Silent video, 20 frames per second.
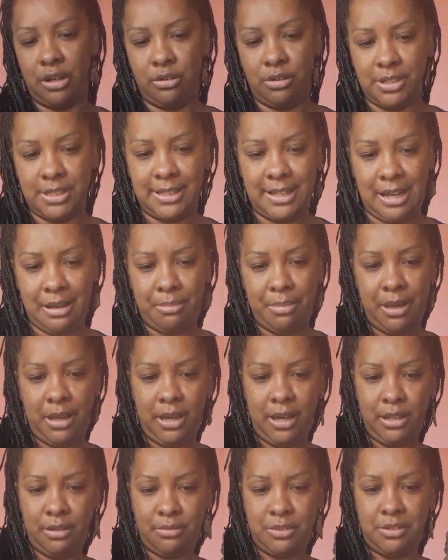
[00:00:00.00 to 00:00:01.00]
O negócio tá
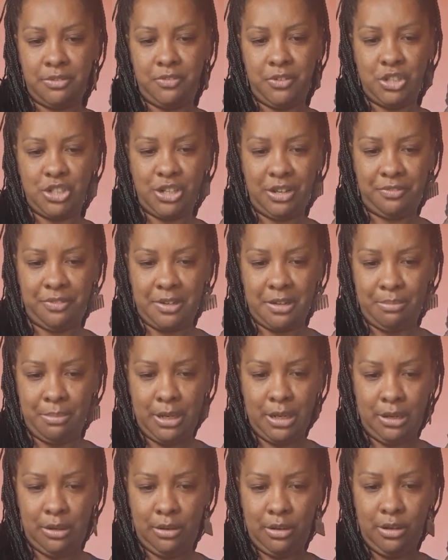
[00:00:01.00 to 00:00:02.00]
aberto, se fechar fica
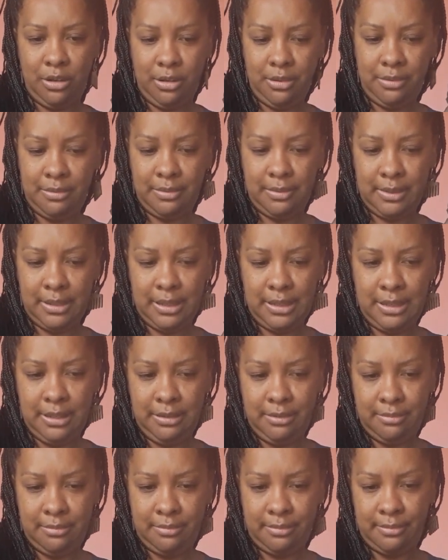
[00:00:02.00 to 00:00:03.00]
melhor, né?
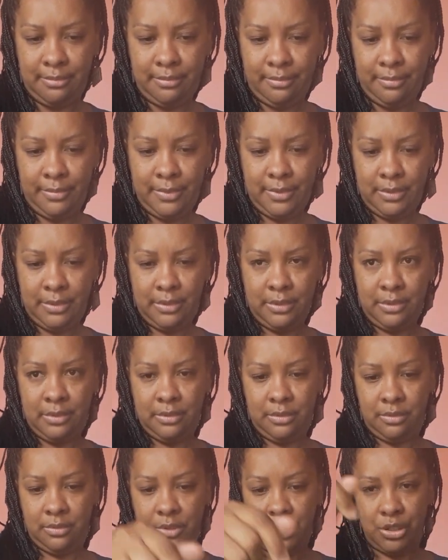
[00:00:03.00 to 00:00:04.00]

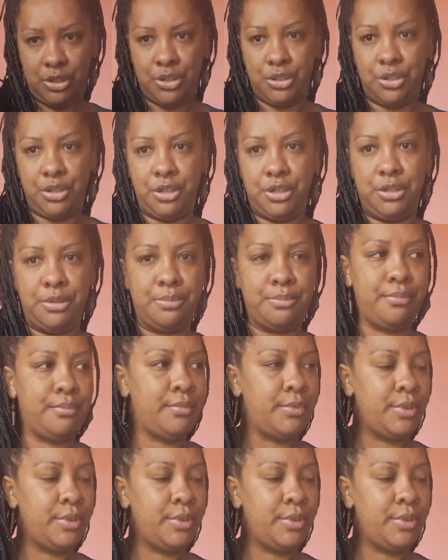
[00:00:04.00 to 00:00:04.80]
Fechei.